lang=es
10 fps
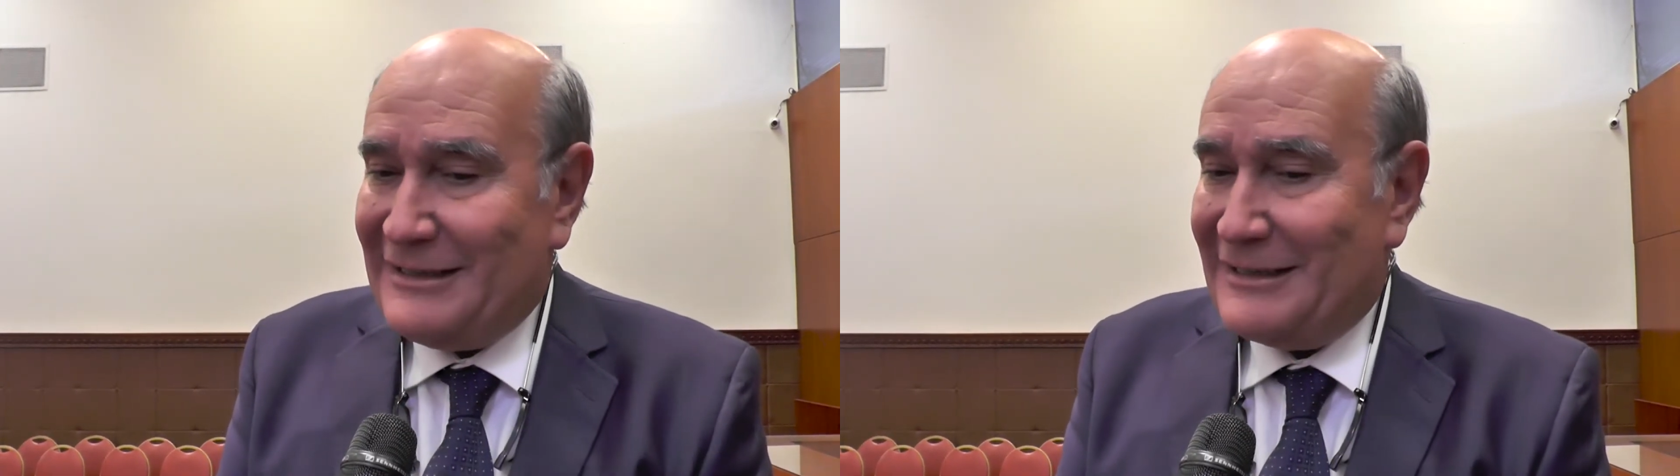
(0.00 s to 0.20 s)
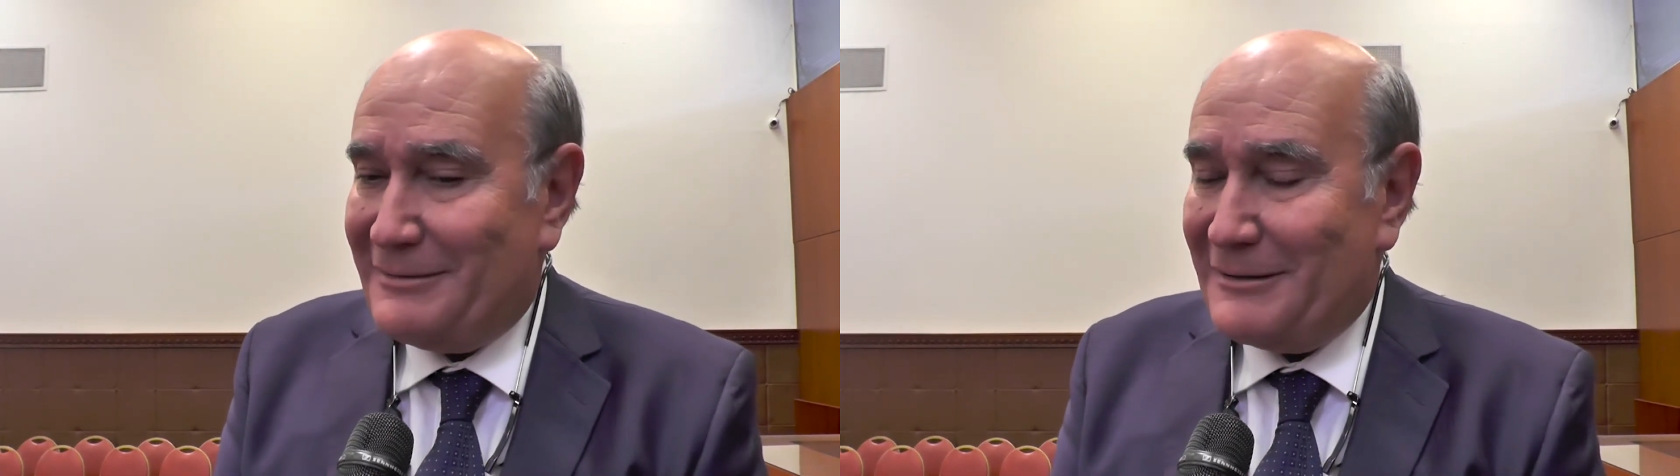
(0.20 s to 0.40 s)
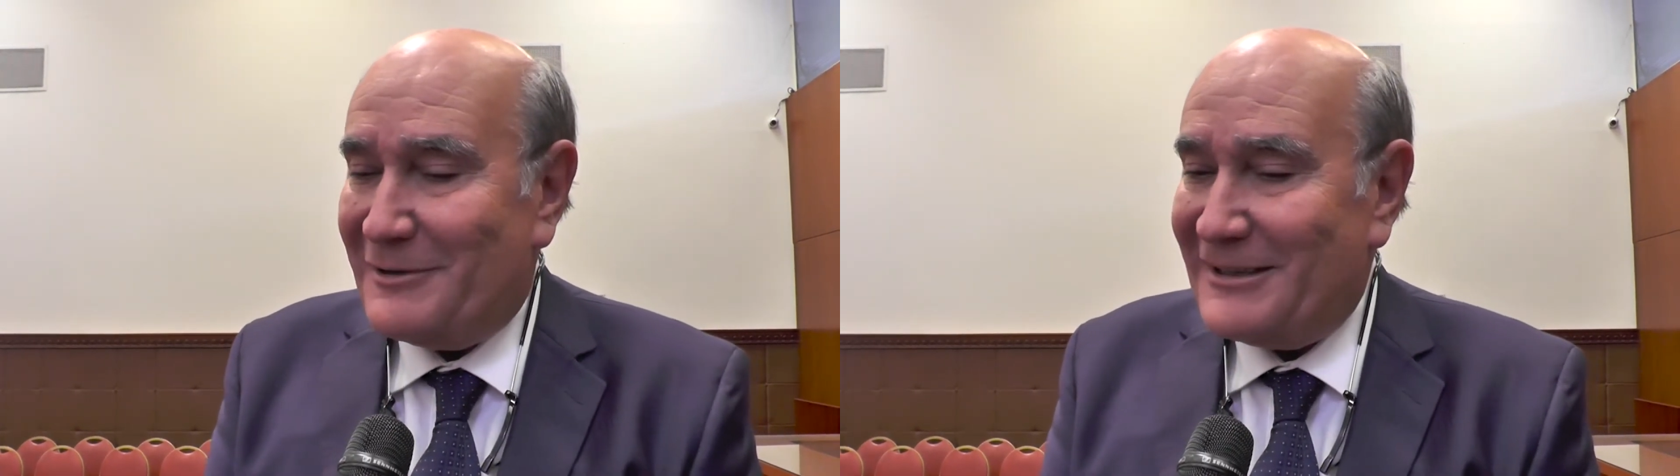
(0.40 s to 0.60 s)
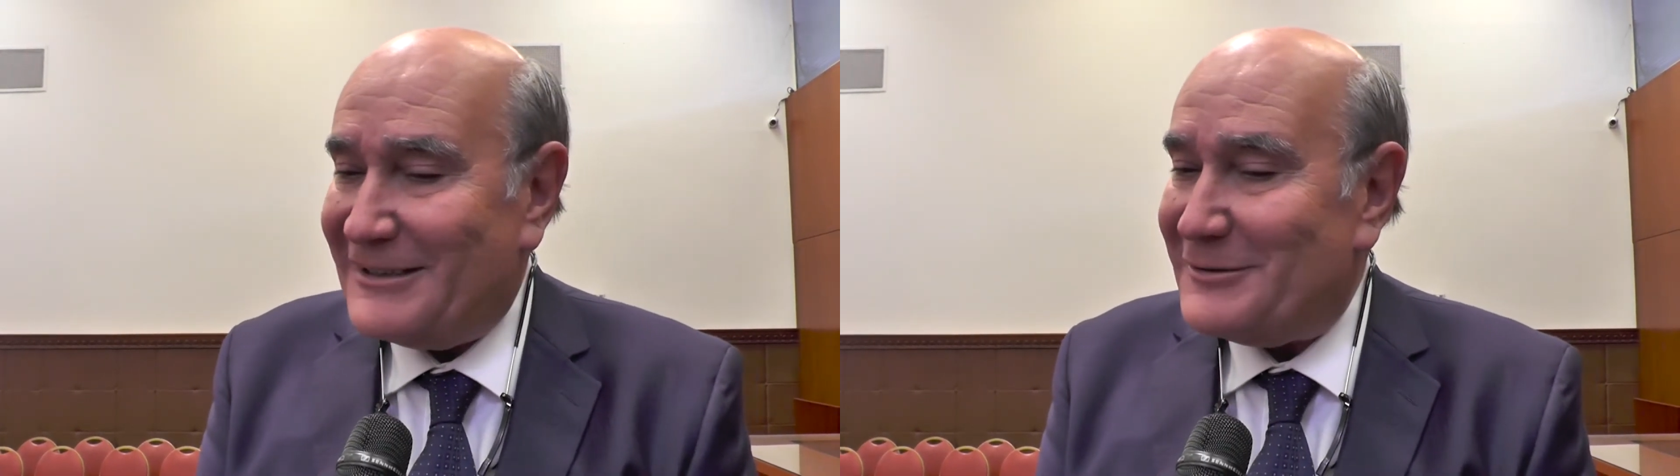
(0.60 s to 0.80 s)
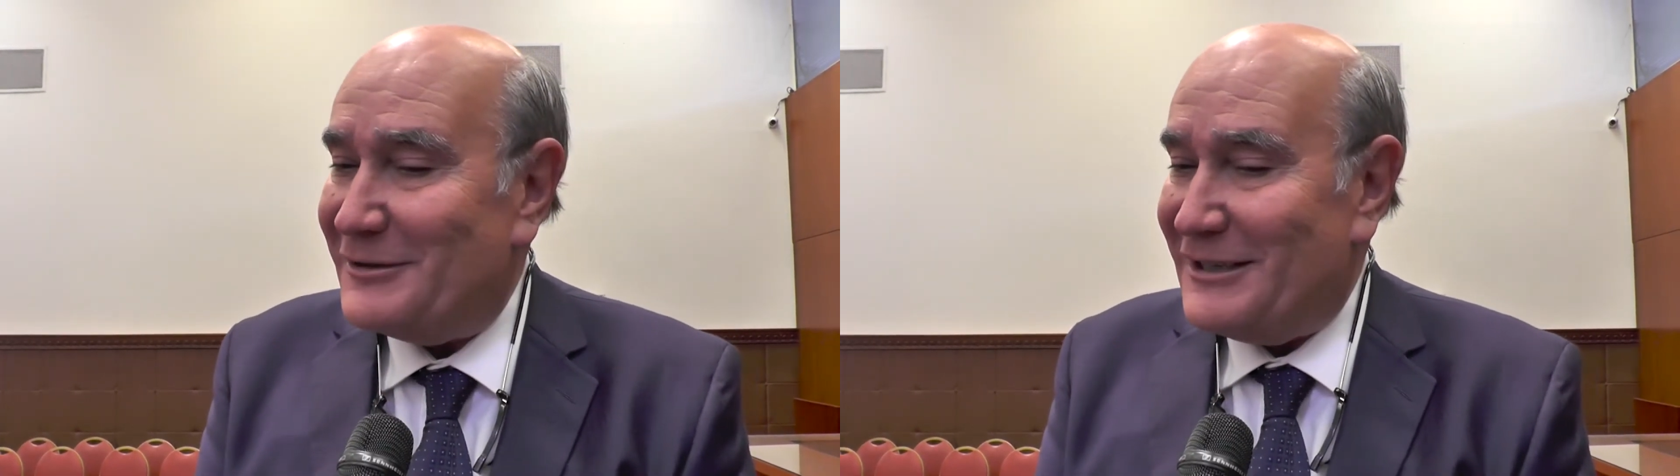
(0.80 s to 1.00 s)
que le vamos a
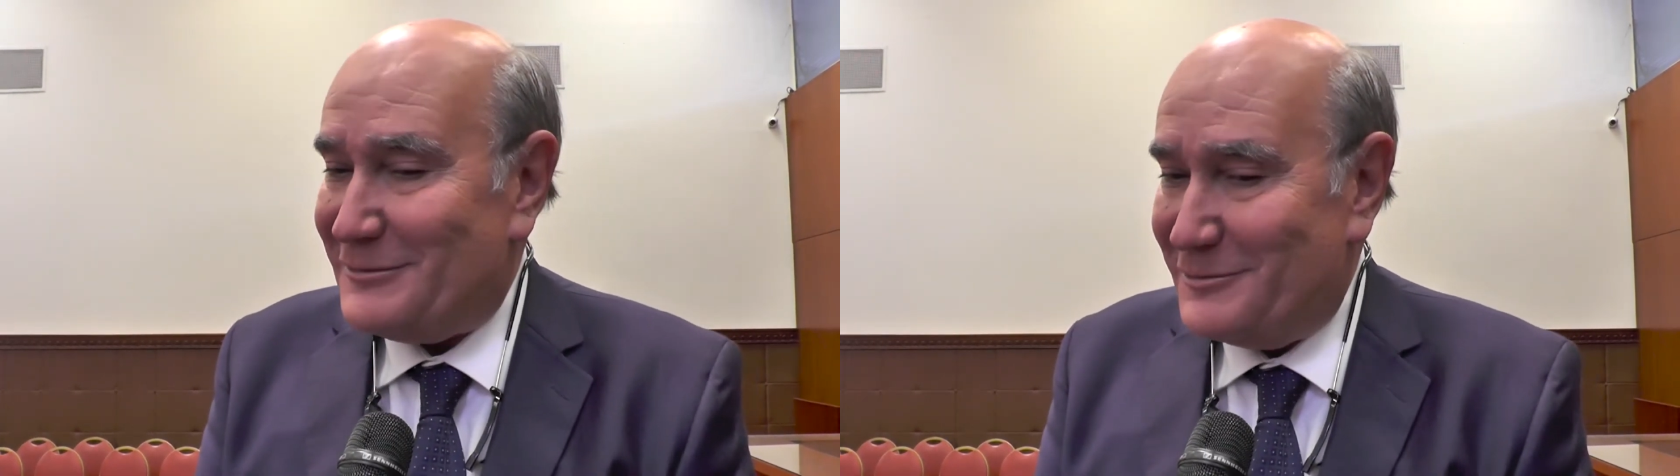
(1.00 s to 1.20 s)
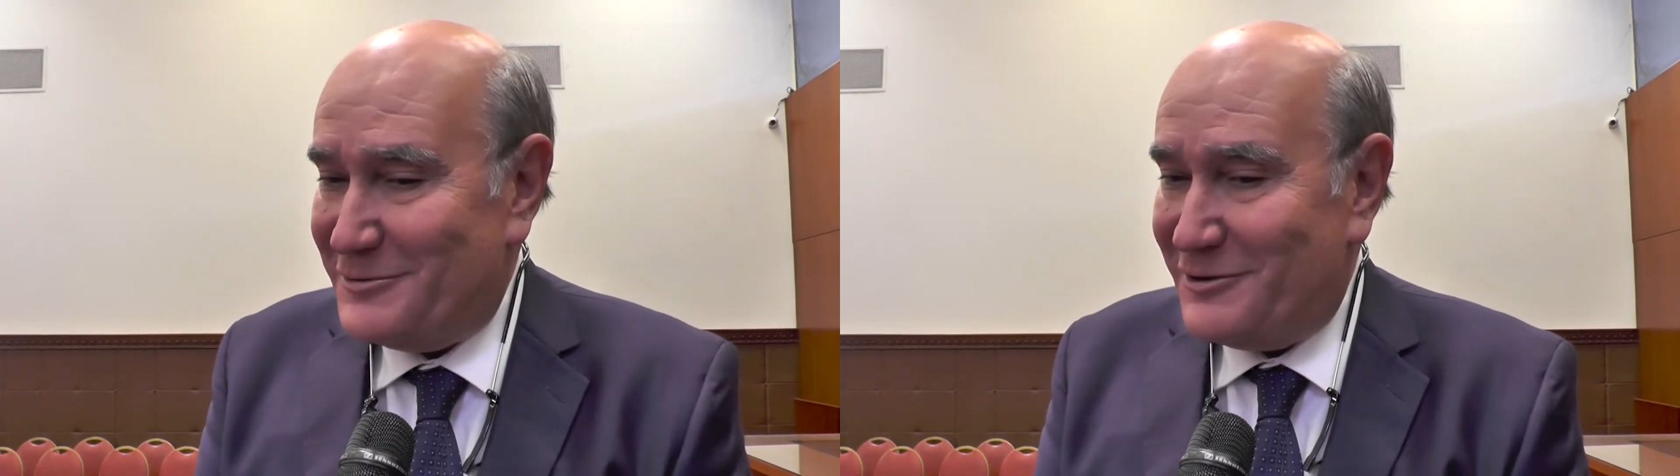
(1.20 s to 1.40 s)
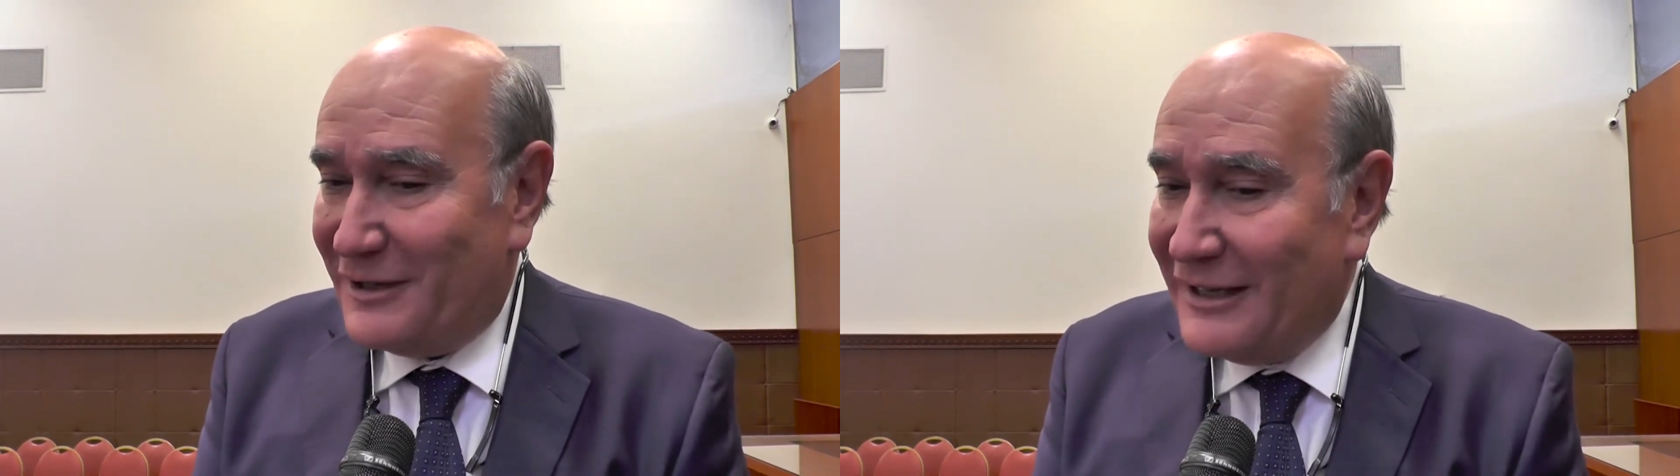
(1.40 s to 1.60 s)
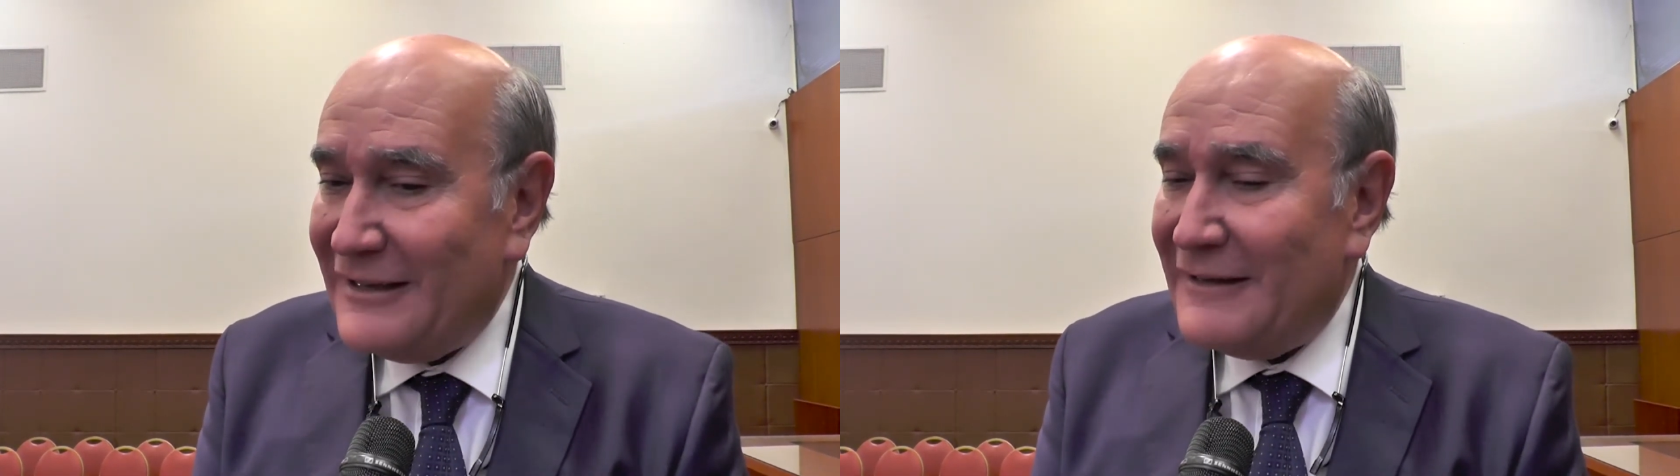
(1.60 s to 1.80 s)
dar todas las soluciones,